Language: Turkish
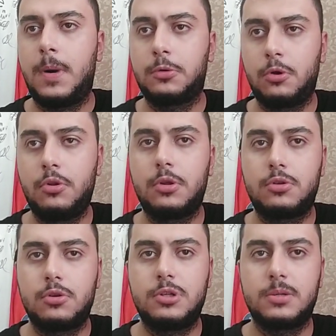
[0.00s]
Pato'nun da
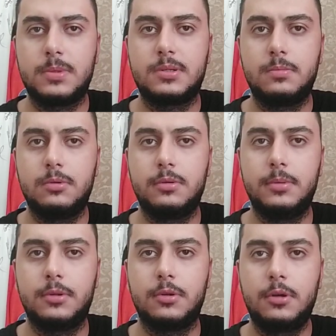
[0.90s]
sözleşmesi bu
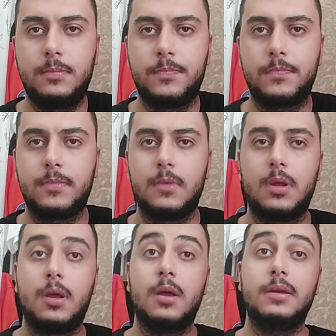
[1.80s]
yıl bitiyor.
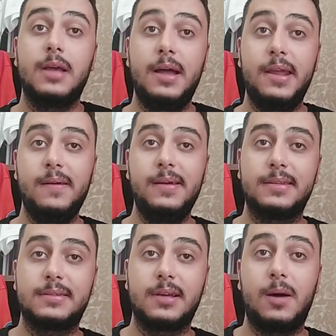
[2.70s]
Yani
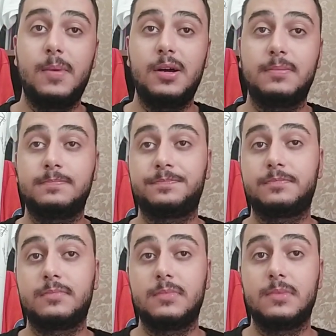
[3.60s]
evet ama
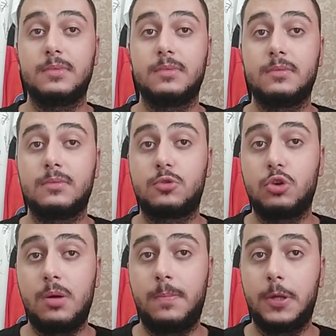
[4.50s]

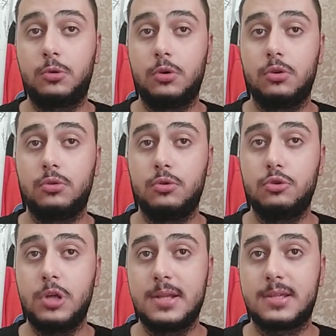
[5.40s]
şu an Pato
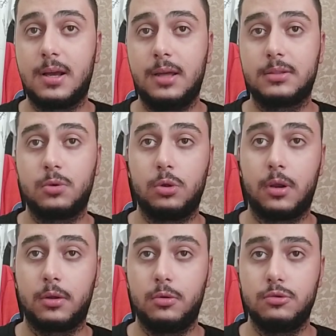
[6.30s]
güncel sakat
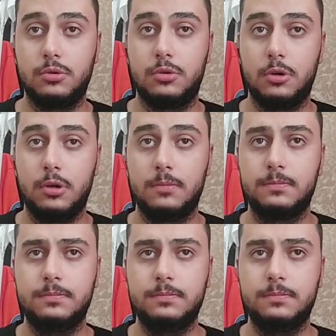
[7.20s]
olarak gözüküyor.